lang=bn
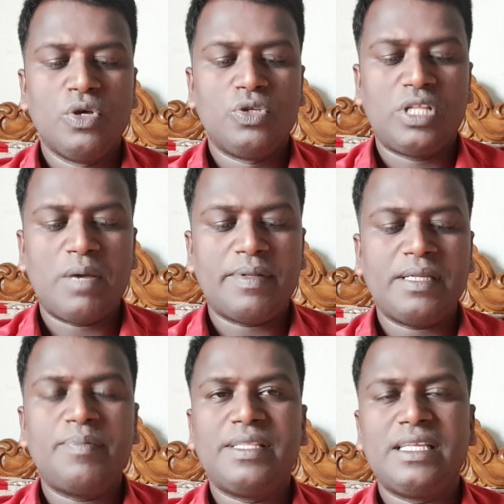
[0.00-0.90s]
যদি
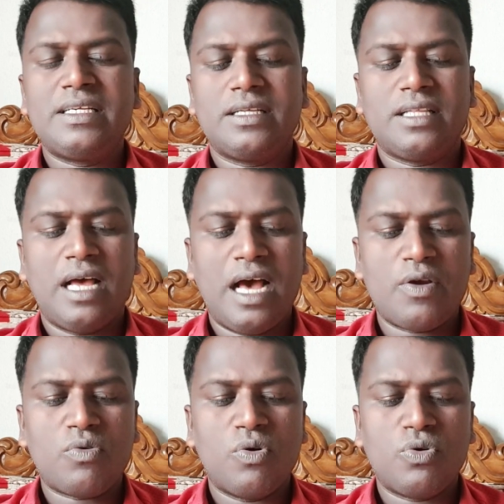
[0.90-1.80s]
আমাদের বিধিনিষেধ
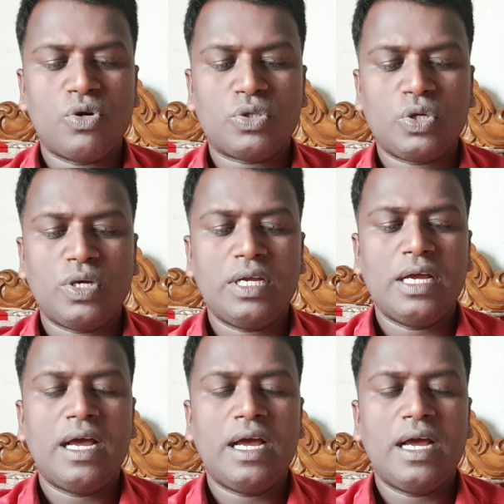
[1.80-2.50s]
আরও কঠোর করতে হয়